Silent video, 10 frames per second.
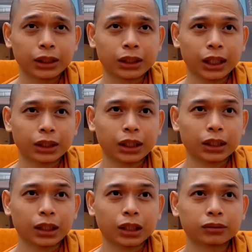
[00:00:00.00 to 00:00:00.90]
khả năng
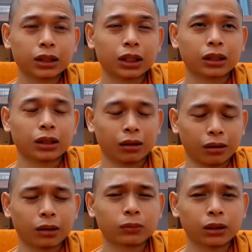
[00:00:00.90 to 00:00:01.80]
này nó rất là
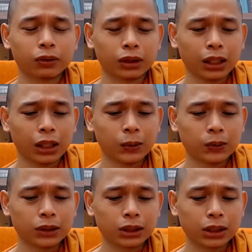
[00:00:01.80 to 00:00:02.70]
nhỏ bởi vì
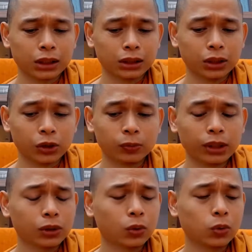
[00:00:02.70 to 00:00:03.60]
theo sự hiểu
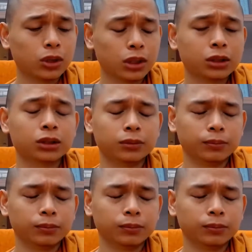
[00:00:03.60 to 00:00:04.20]
biết của sư